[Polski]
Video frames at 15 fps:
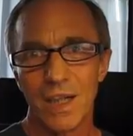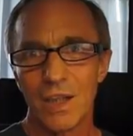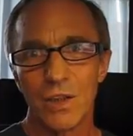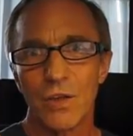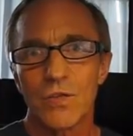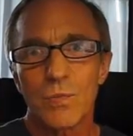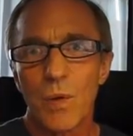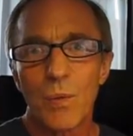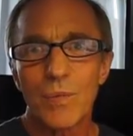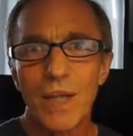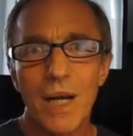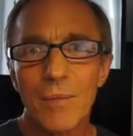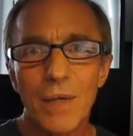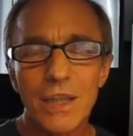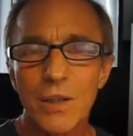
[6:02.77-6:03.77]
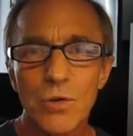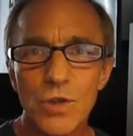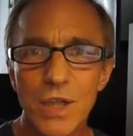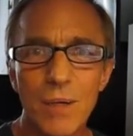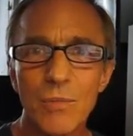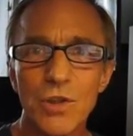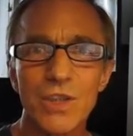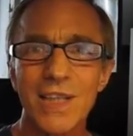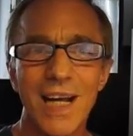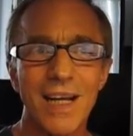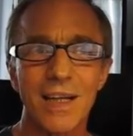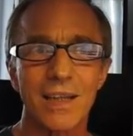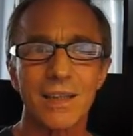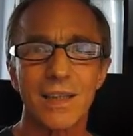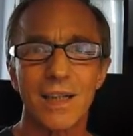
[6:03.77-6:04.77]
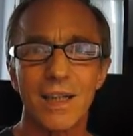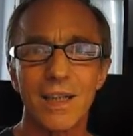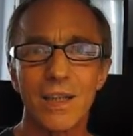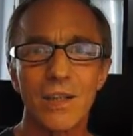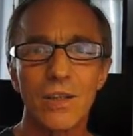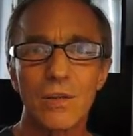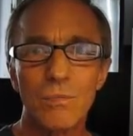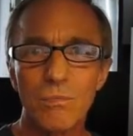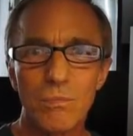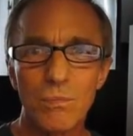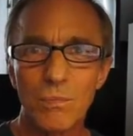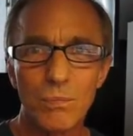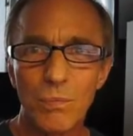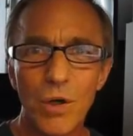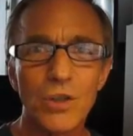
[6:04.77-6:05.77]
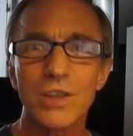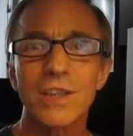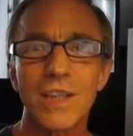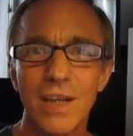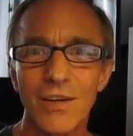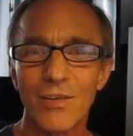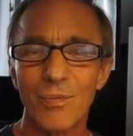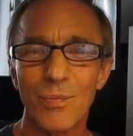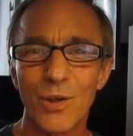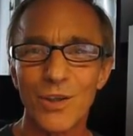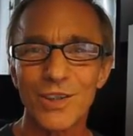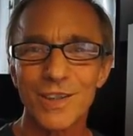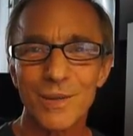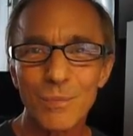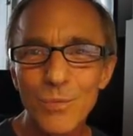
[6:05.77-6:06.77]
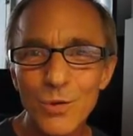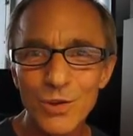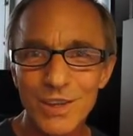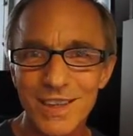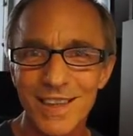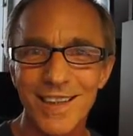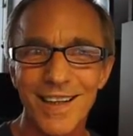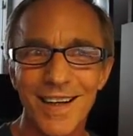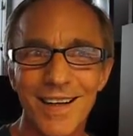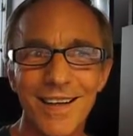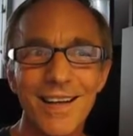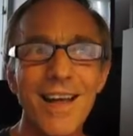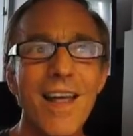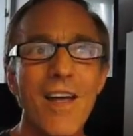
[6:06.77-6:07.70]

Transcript: No wspomnę Amadeusza Mozarta, jego boska wprost muzyka